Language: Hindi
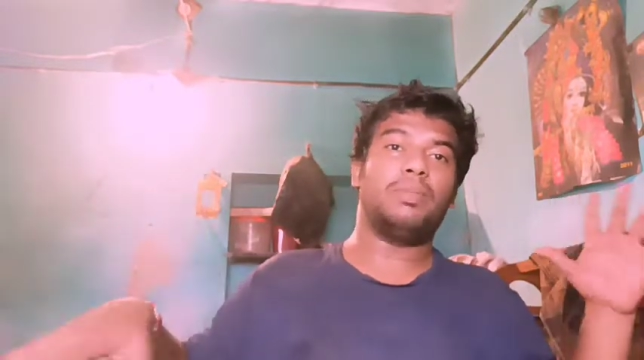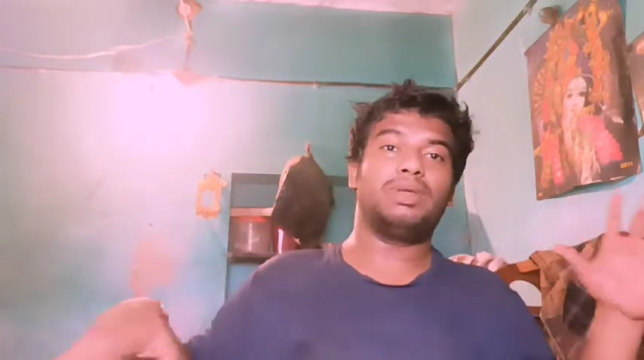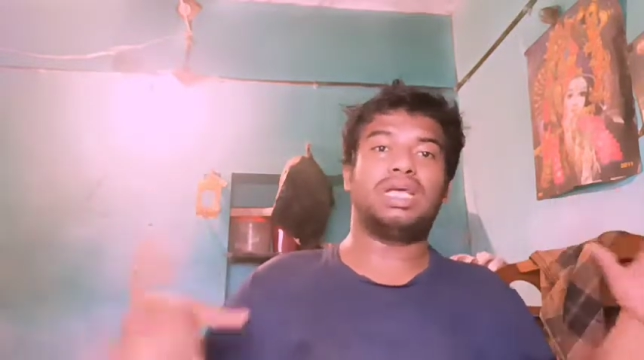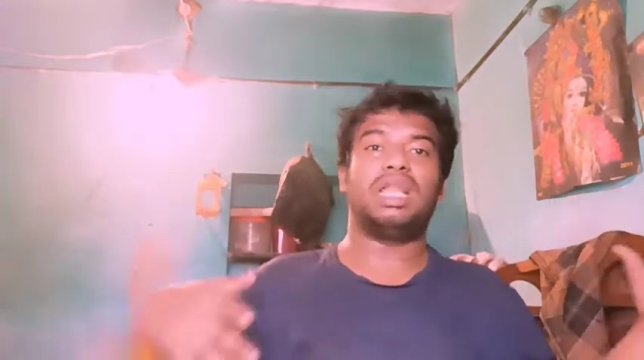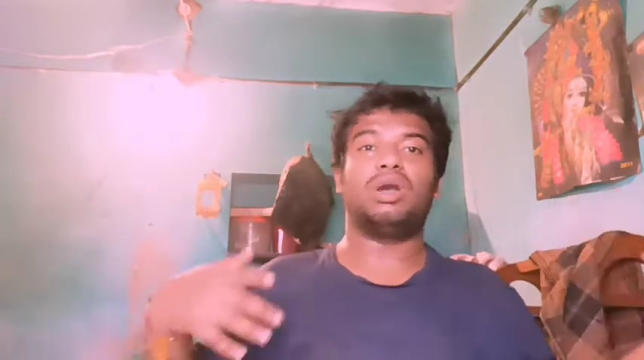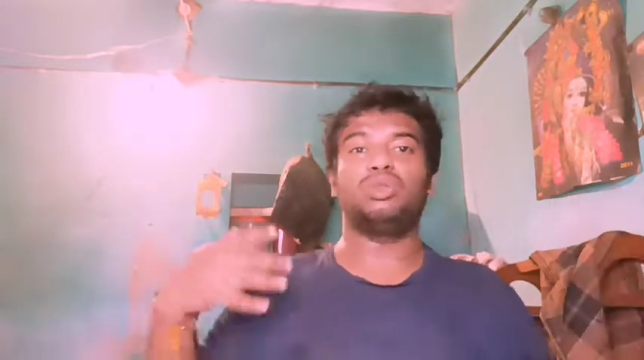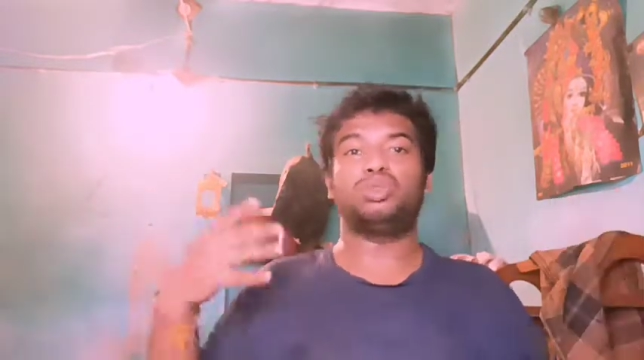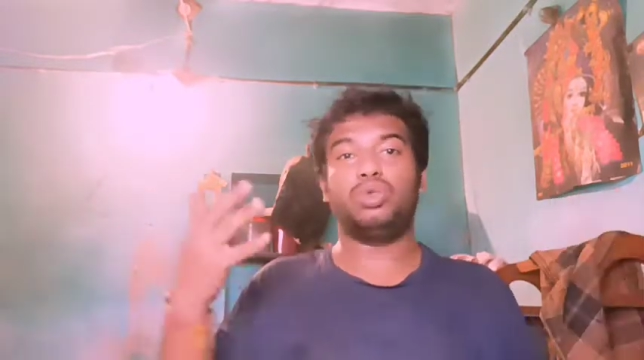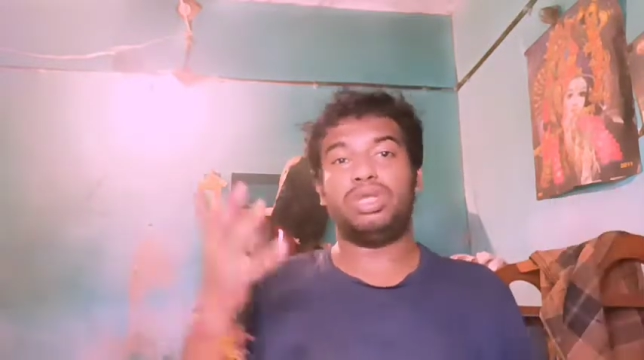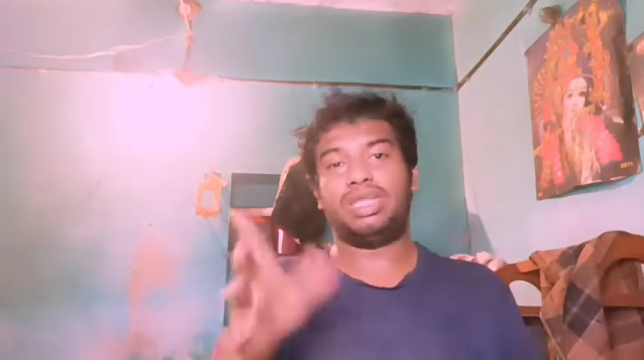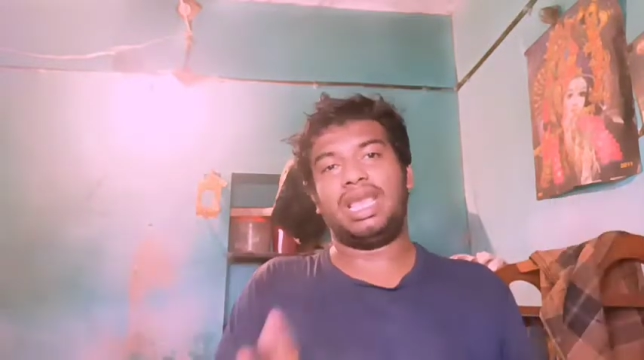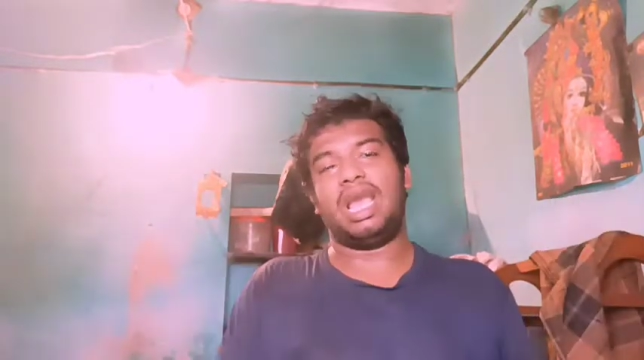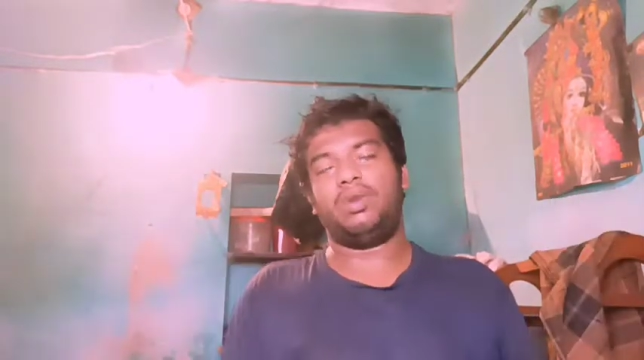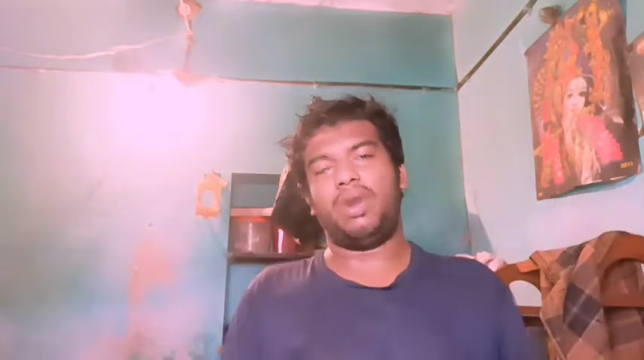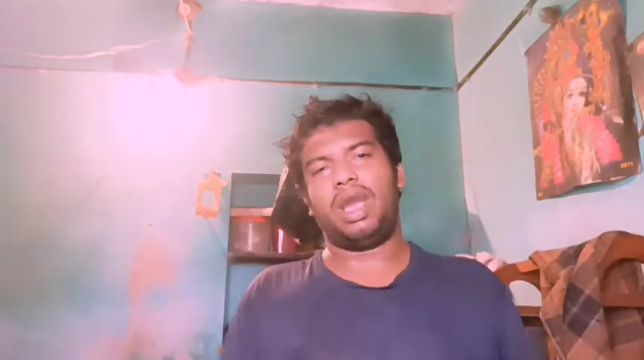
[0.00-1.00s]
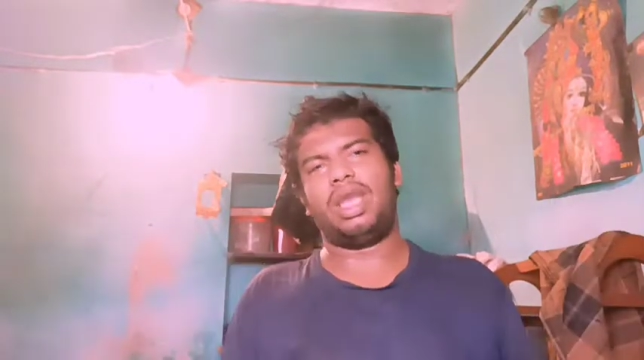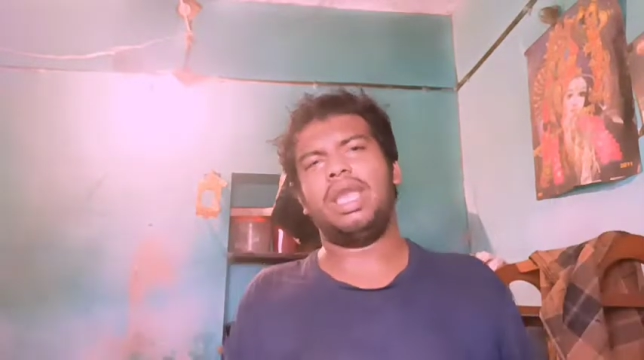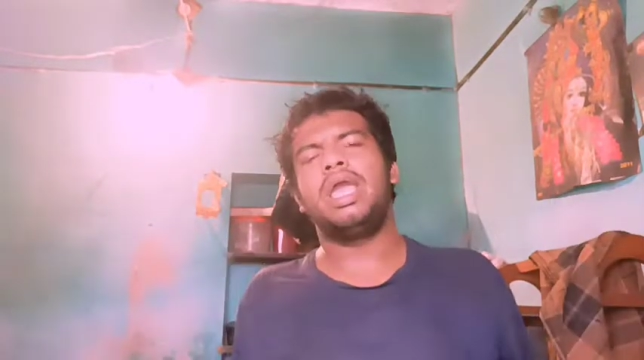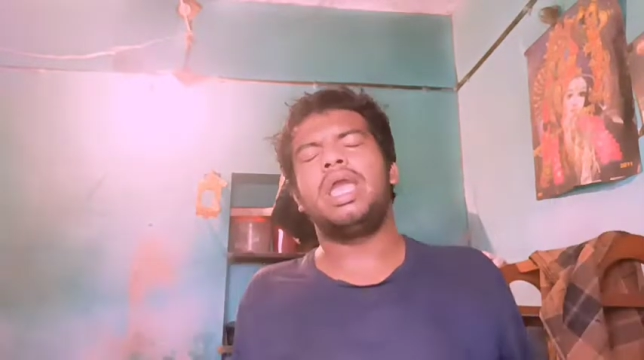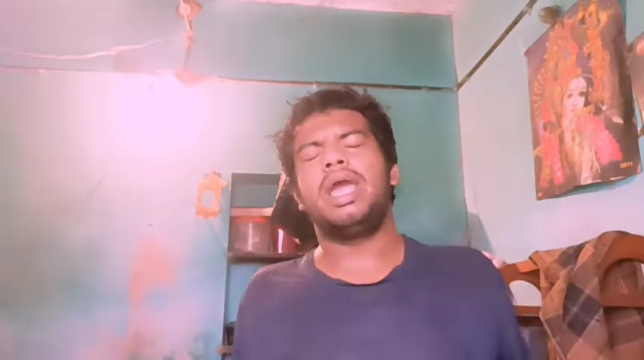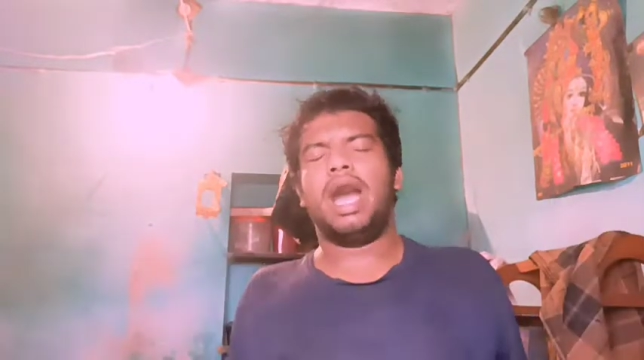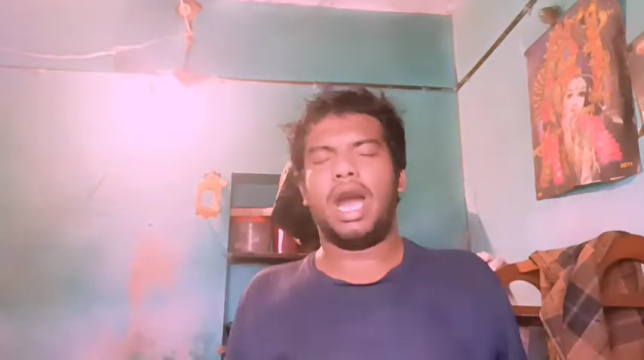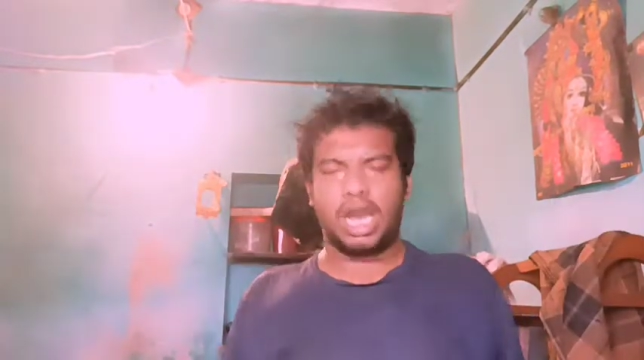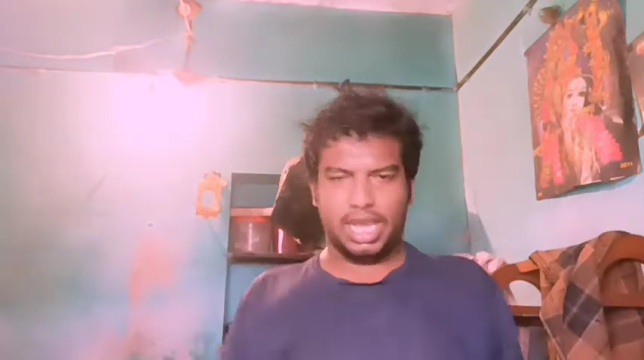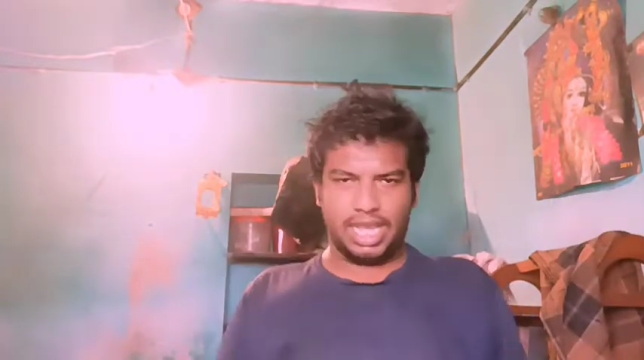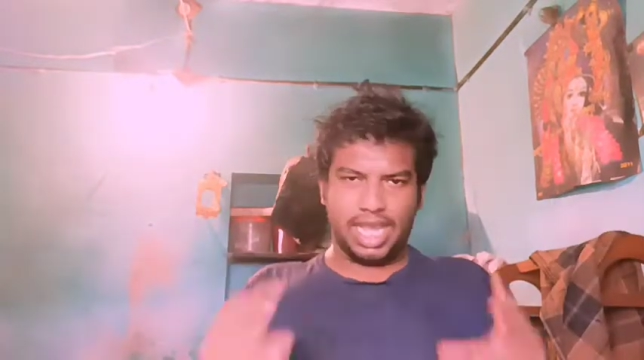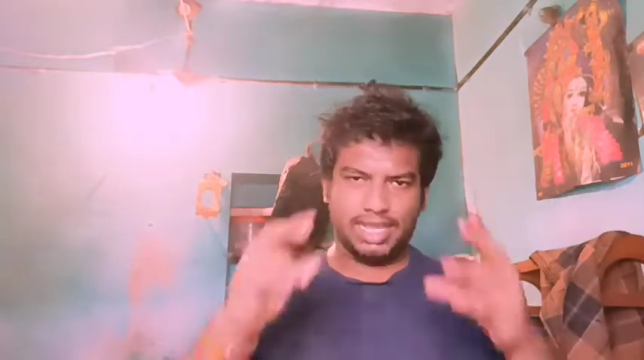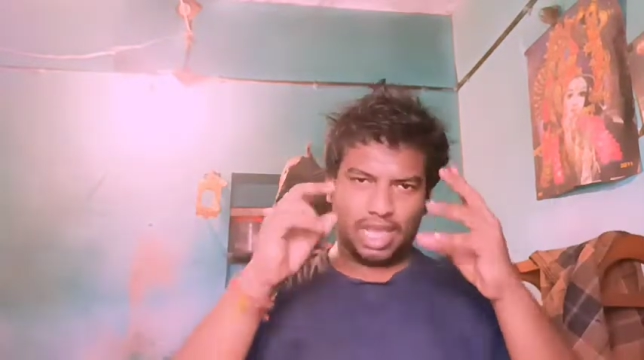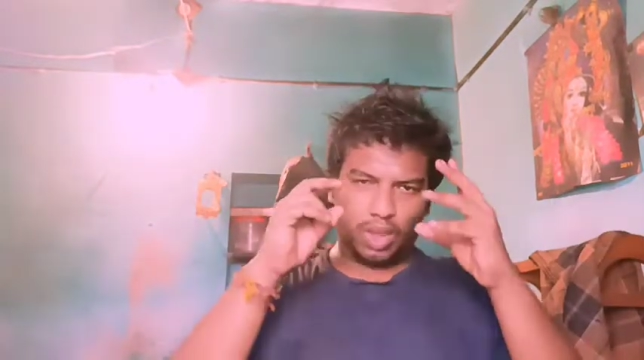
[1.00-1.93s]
मसाला को चोरी किया हुआ है हाँ ऐसा